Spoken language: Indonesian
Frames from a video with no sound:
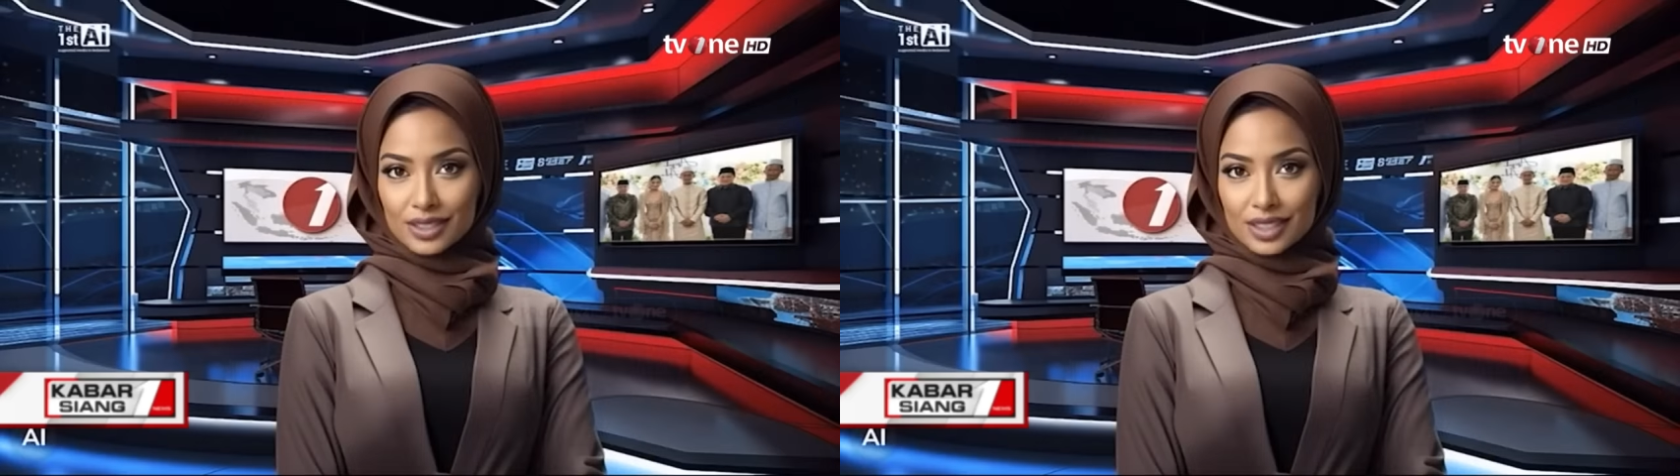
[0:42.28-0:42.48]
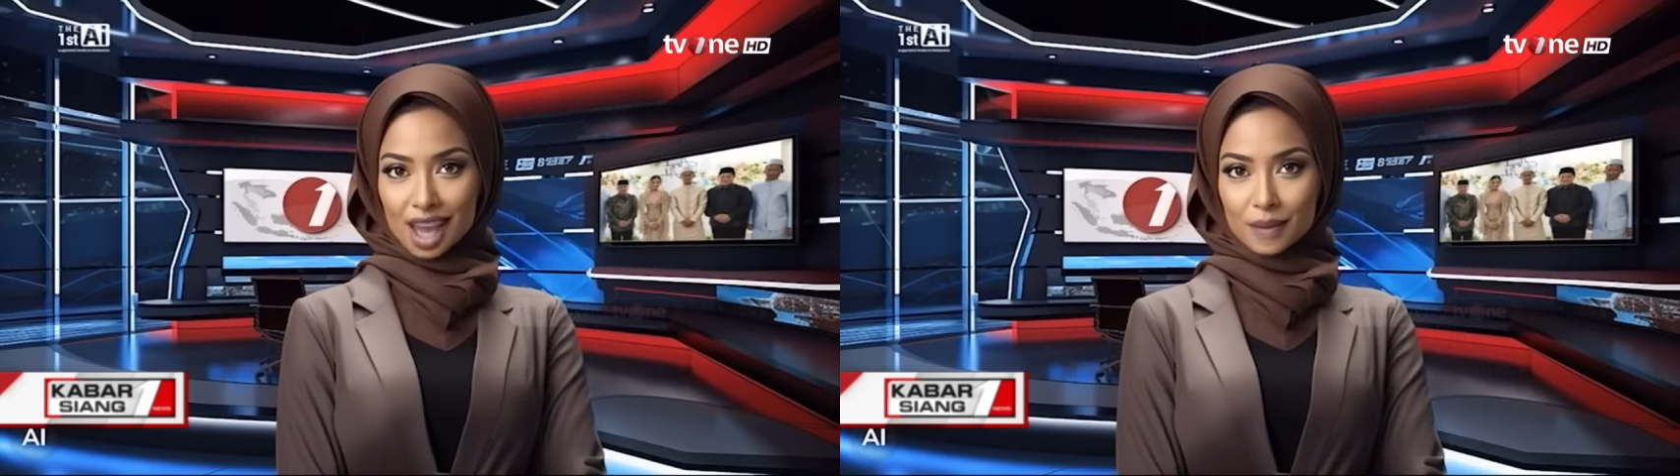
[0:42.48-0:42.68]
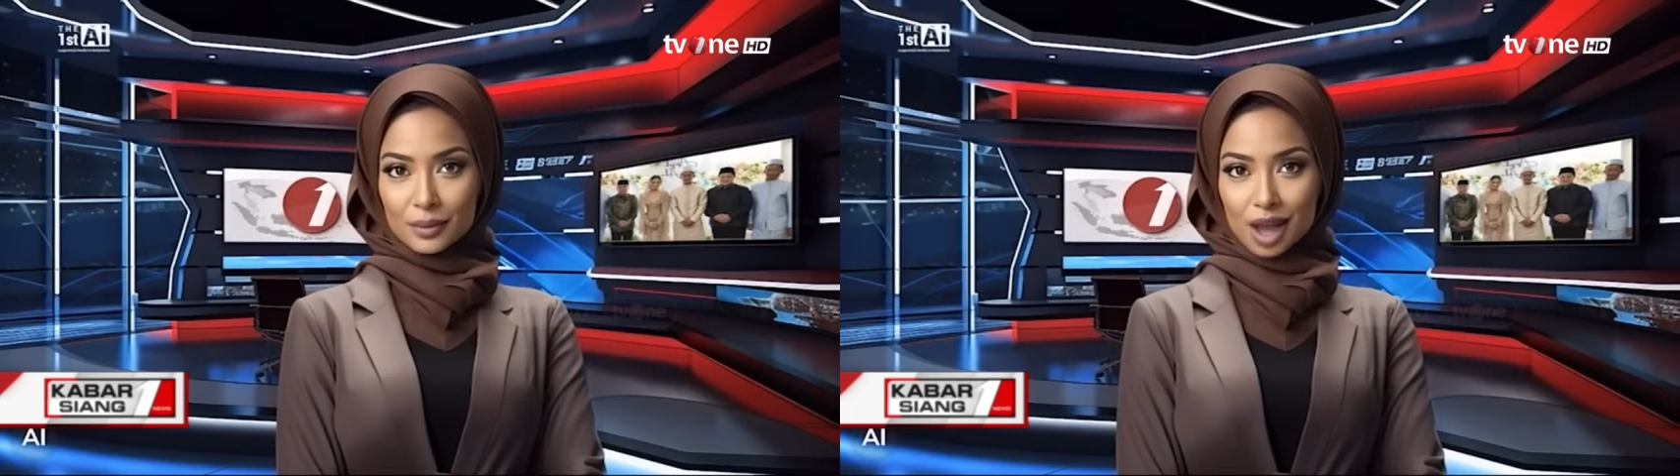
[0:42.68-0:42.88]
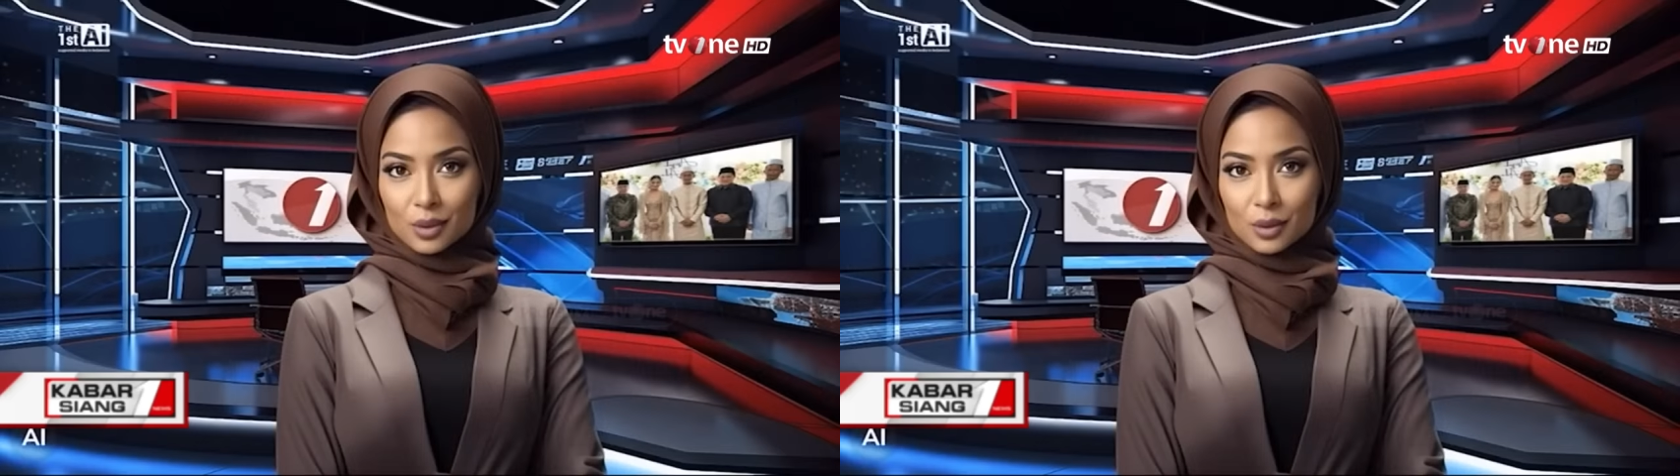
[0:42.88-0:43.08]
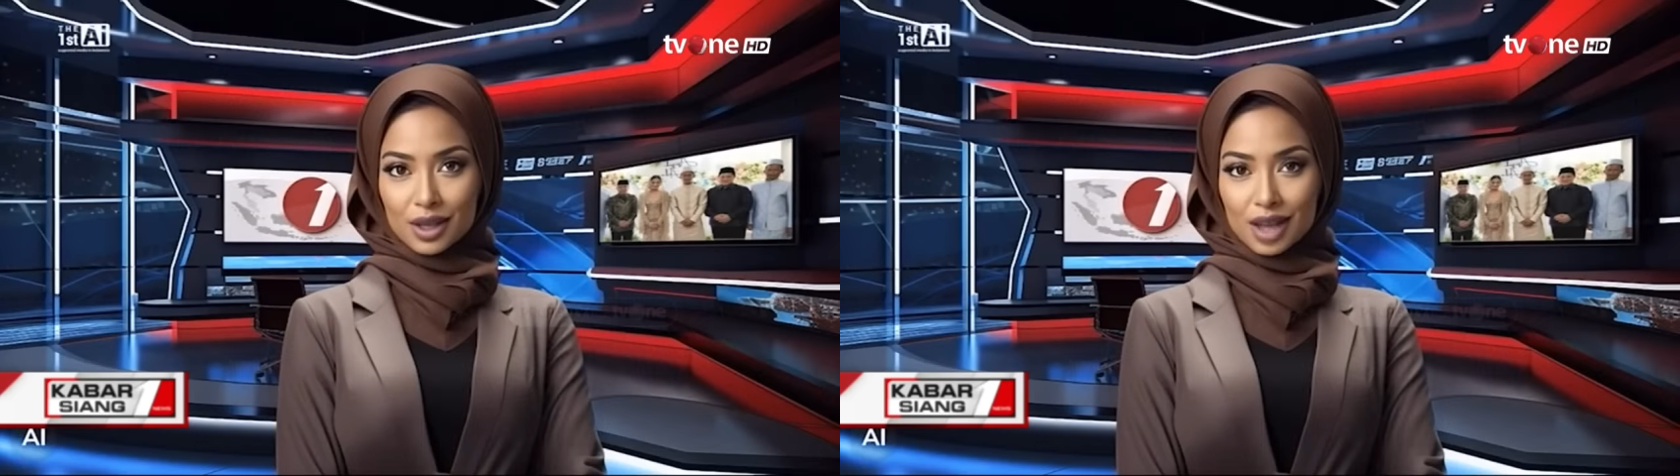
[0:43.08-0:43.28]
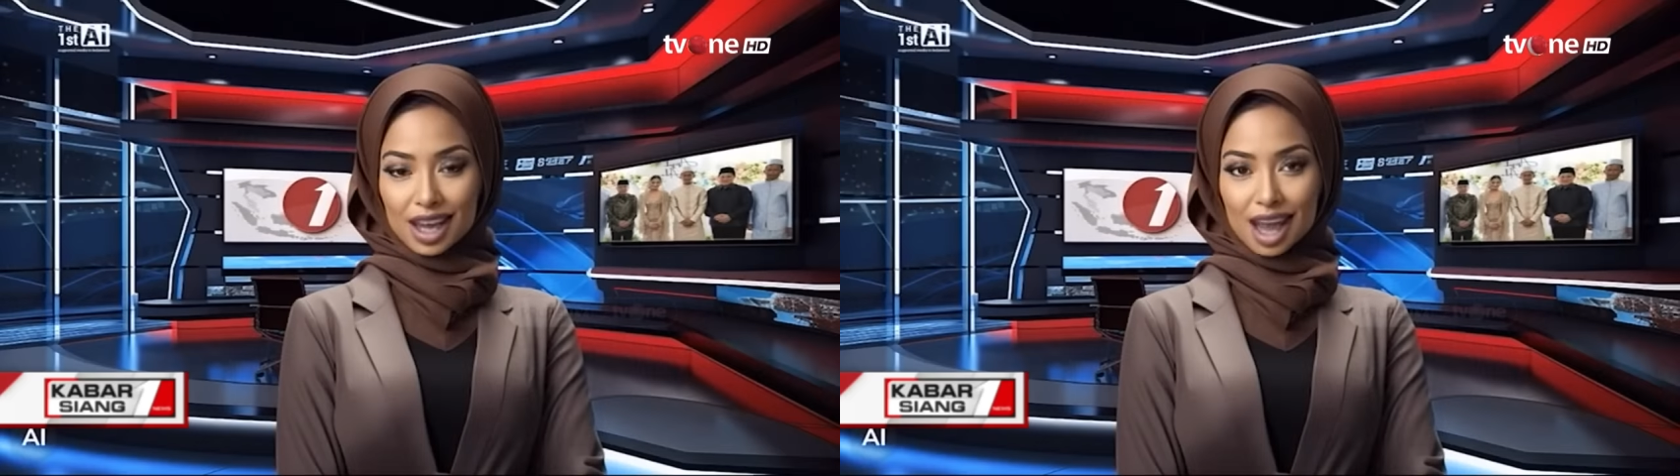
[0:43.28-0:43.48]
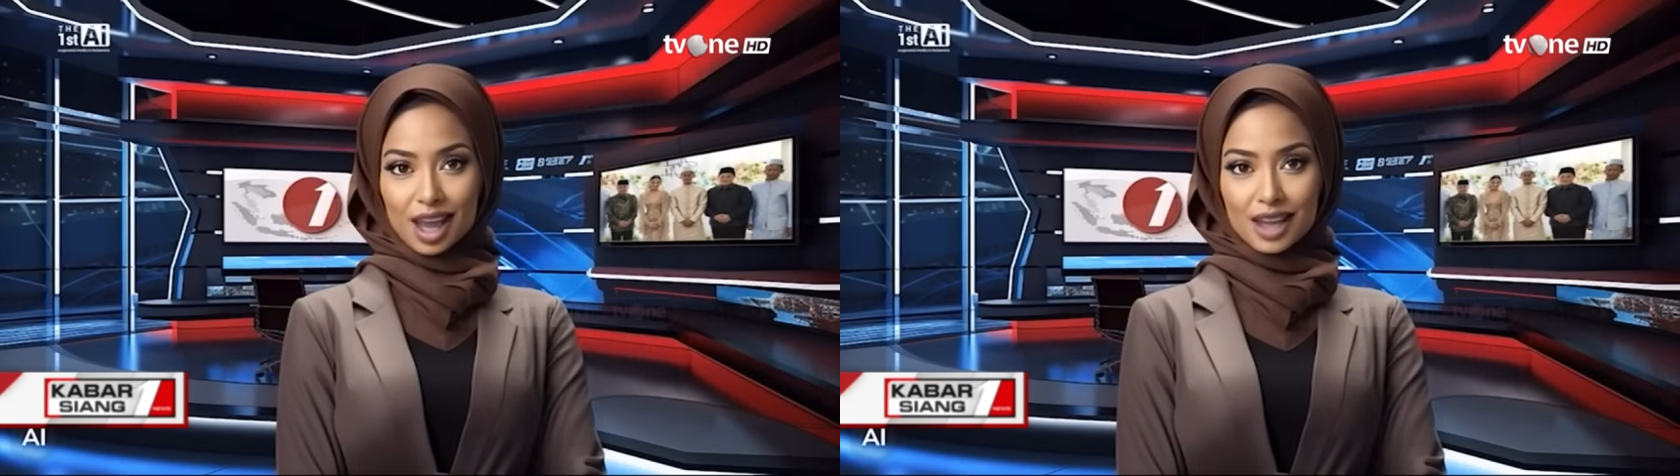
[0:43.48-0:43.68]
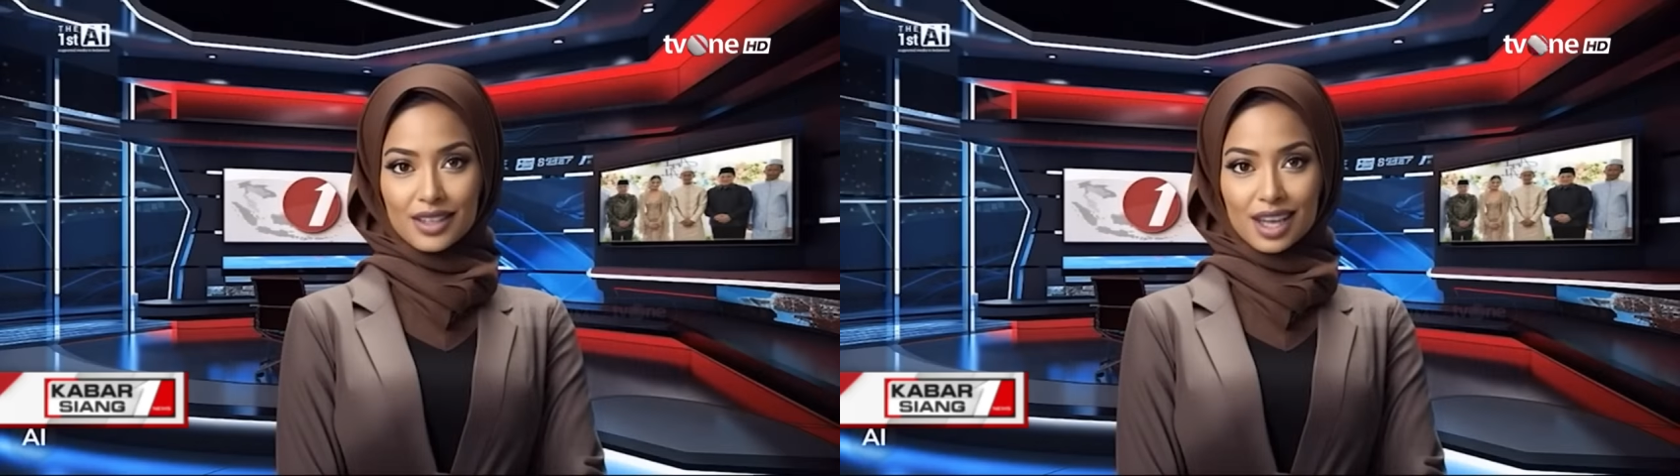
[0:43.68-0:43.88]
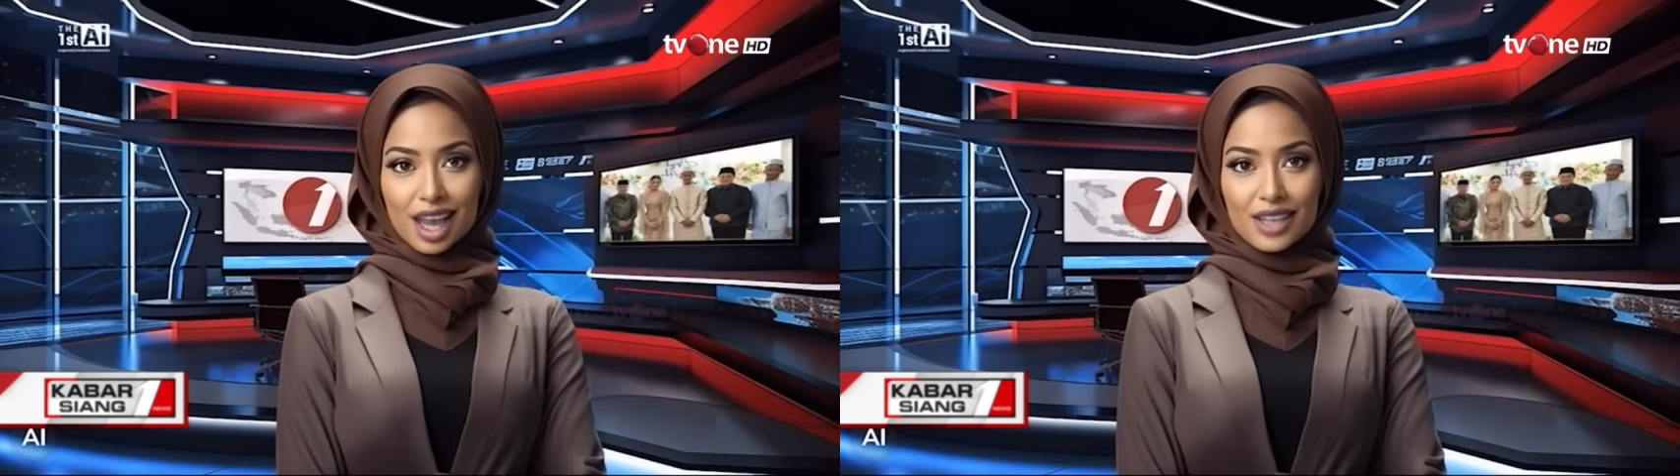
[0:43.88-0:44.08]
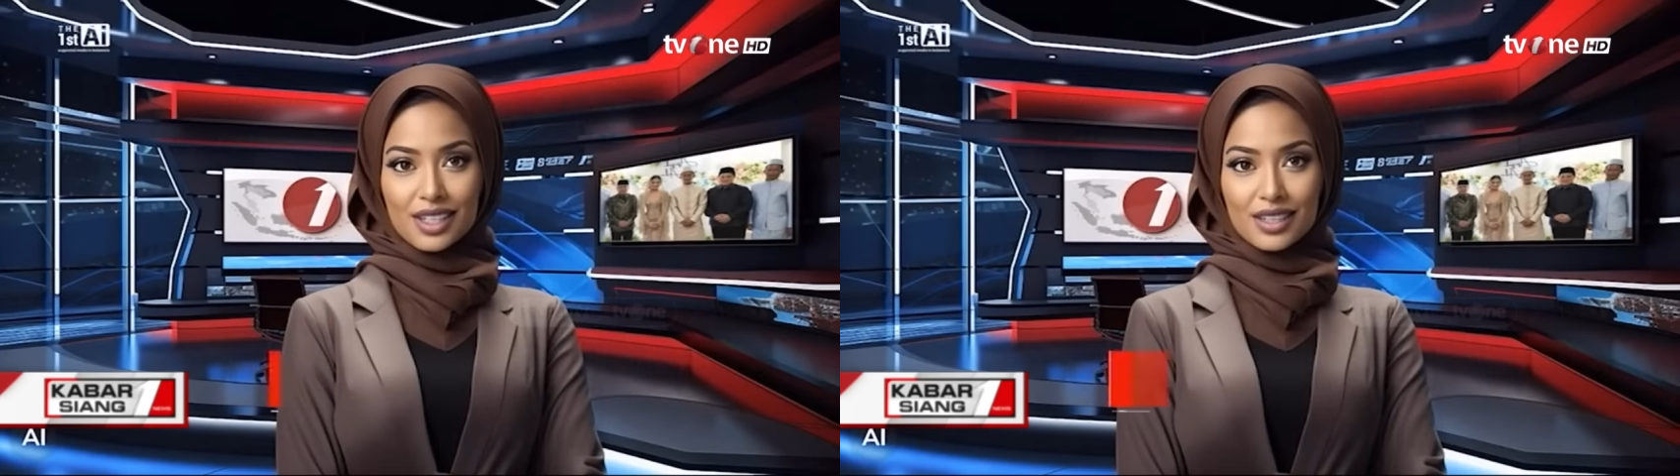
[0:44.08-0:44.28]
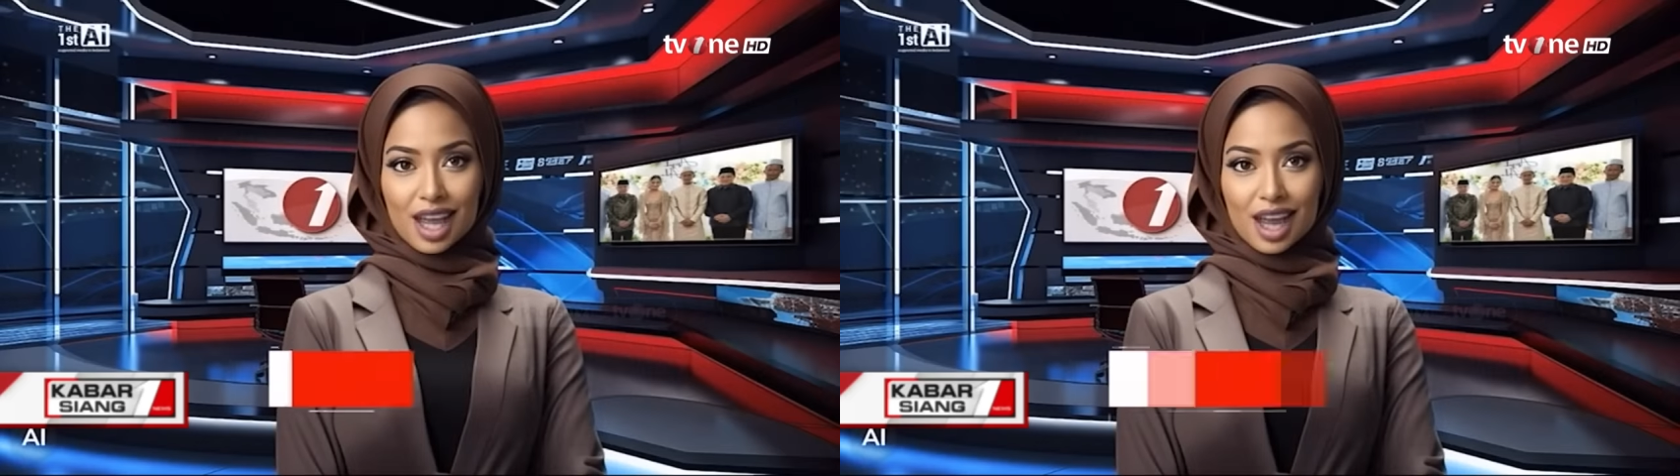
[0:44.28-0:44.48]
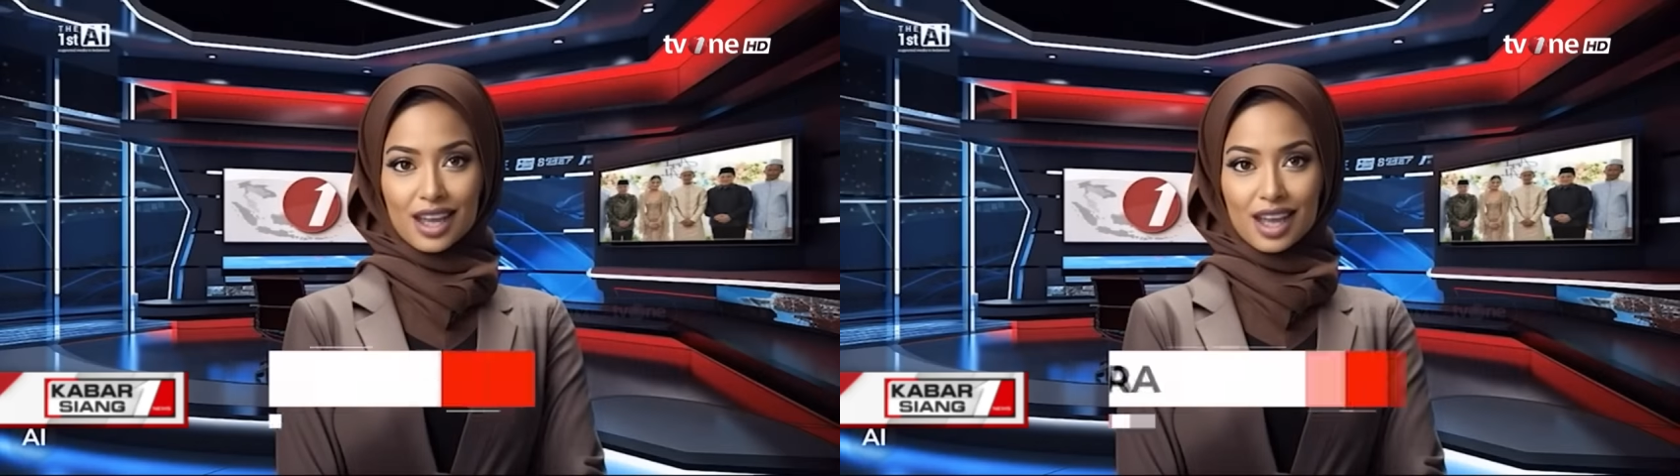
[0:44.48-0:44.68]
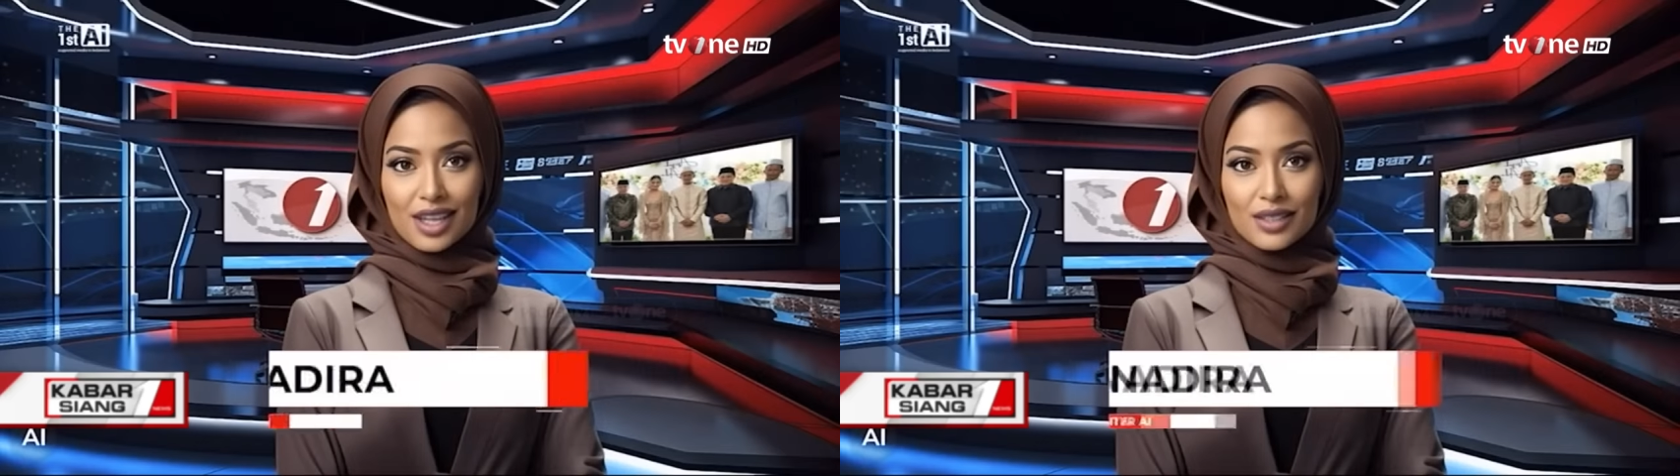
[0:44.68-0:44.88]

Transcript: selamat buat Arhan dan Aziza